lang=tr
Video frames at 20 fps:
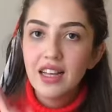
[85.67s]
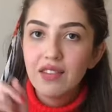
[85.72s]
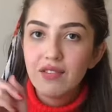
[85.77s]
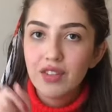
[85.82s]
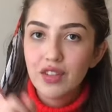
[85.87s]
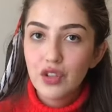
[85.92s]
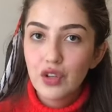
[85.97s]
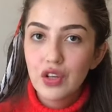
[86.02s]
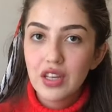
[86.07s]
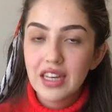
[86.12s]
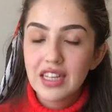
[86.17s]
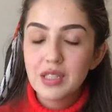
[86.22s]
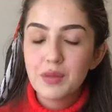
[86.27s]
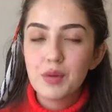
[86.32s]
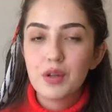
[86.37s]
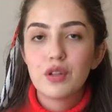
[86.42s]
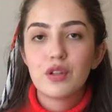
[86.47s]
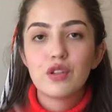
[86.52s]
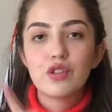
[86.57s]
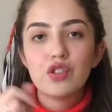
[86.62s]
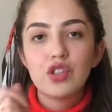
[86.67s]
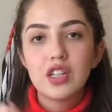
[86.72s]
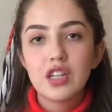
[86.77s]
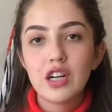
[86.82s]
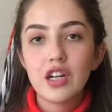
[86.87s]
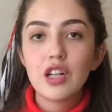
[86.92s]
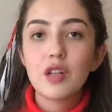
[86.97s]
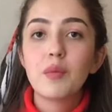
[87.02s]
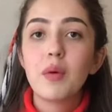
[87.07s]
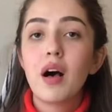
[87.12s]
videoya geçmeden önce
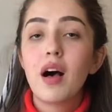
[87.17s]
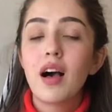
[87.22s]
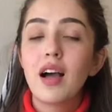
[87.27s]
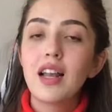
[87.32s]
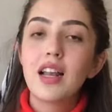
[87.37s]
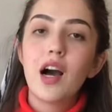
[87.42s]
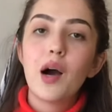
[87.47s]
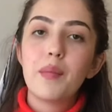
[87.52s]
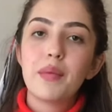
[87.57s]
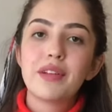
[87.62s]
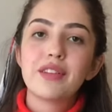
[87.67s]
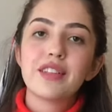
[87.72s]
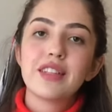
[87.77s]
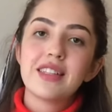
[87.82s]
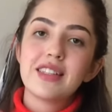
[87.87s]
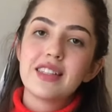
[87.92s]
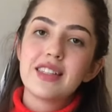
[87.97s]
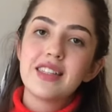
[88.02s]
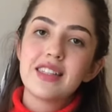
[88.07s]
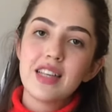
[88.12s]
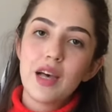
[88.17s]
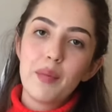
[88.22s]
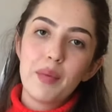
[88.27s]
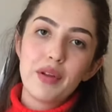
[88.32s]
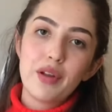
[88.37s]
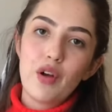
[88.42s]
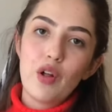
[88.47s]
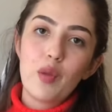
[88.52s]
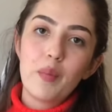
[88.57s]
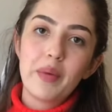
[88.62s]
kanalıma hala abone değilseniz
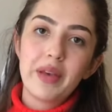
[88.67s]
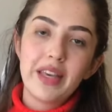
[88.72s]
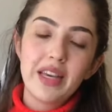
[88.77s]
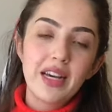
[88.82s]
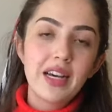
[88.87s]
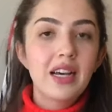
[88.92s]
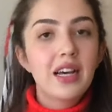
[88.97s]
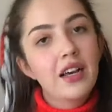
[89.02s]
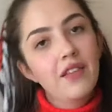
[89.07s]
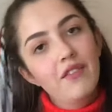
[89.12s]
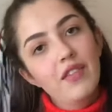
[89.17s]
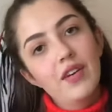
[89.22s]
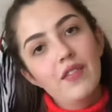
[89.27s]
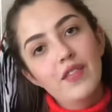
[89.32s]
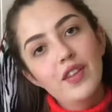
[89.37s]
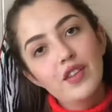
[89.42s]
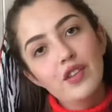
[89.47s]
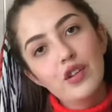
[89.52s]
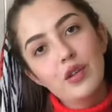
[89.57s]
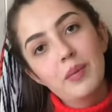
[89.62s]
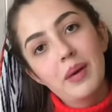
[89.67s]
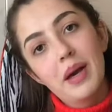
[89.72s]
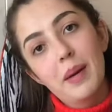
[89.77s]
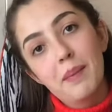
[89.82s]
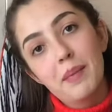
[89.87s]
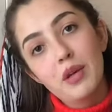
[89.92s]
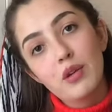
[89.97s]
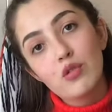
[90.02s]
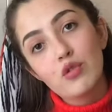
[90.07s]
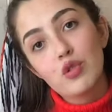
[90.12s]
abone olmayı ve videoyu
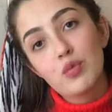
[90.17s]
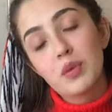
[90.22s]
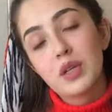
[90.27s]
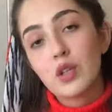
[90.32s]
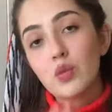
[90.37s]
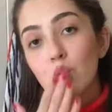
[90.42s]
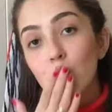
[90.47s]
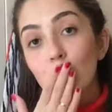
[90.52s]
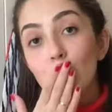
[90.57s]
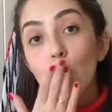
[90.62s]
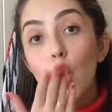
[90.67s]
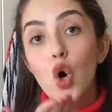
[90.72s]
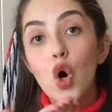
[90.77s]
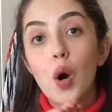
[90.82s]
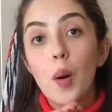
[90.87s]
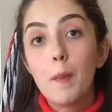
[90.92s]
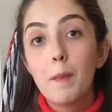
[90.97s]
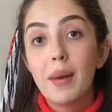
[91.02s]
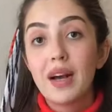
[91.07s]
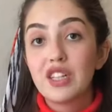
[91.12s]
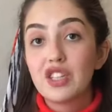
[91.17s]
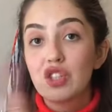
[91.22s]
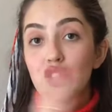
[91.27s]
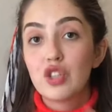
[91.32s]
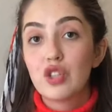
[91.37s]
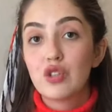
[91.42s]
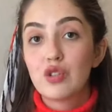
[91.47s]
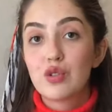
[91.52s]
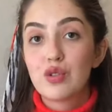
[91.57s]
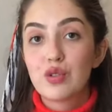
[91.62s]
beğenmeyi unutmayın.
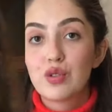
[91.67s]
Başlıyoruz.